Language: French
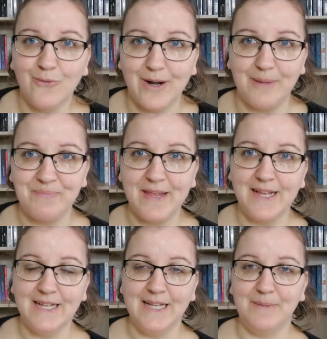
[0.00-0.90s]
Voilà
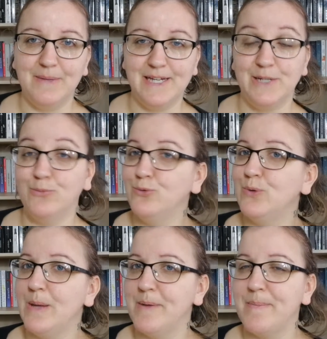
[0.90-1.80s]
mais j'ai
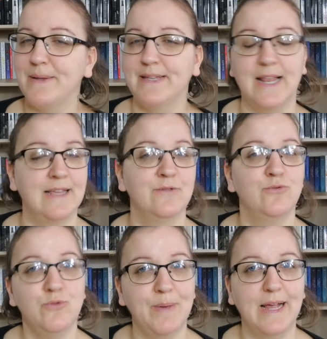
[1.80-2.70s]
beaucoup aimé parce qu'elle a un
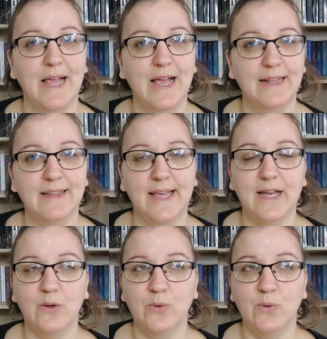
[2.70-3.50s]
super caractère.